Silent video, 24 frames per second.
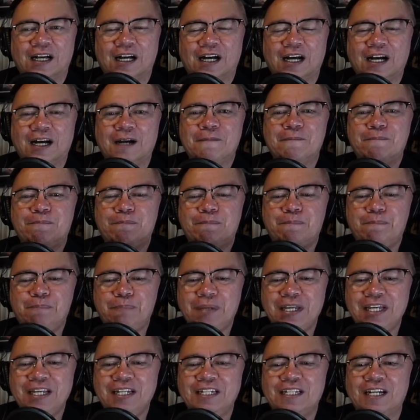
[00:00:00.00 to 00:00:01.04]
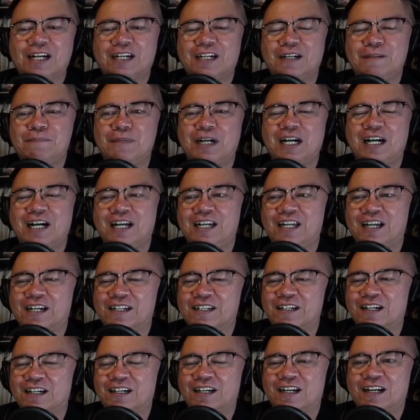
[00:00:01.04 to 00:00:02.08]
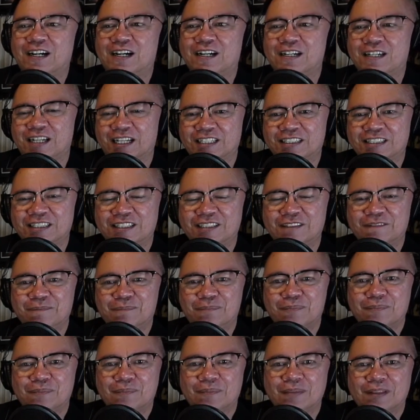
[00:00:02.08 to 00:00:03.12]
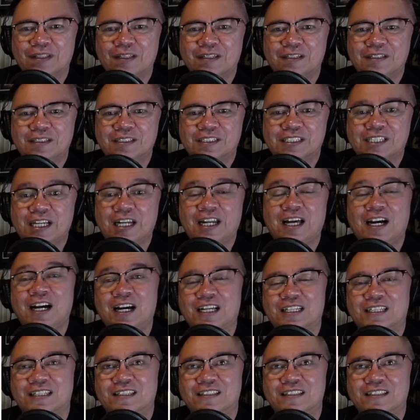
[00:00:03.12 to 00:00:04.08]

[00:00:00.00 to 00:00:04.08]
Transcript: Ang pinakamahalagang aklat sa lahat.